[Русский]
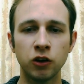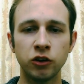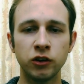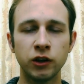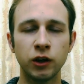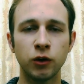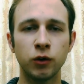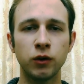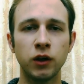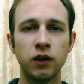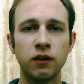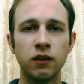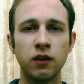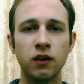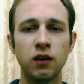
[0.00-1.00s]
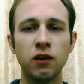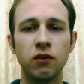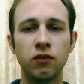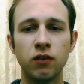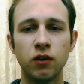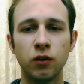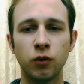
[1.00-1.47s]
Как человеку найти
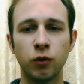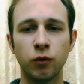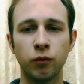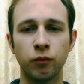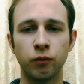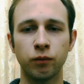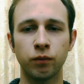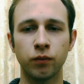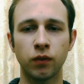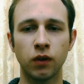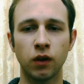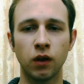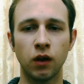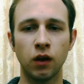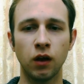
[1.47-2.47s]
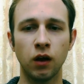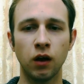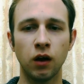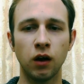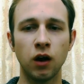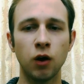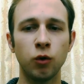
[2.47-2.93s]
истину?
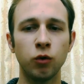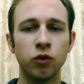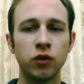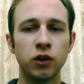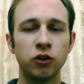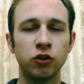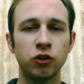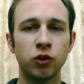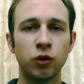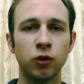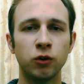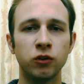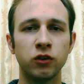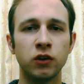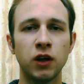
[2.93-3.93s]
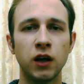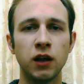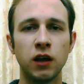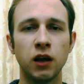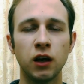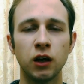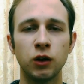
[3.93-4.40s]
Как узнать, что
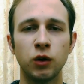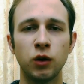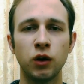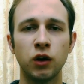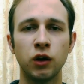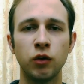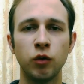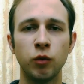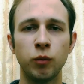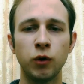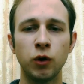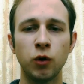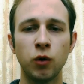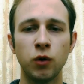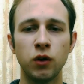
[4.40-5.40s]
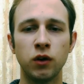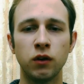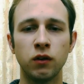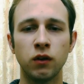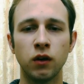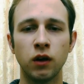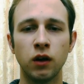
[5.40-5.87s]
знание, которое к нему
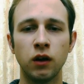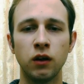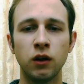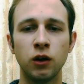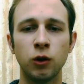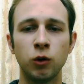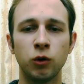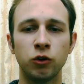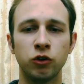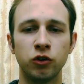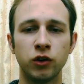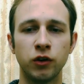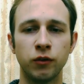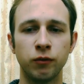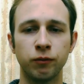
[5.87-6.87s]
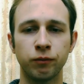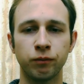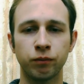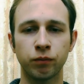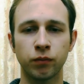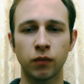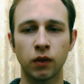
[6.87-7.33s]
приходит, не ложно?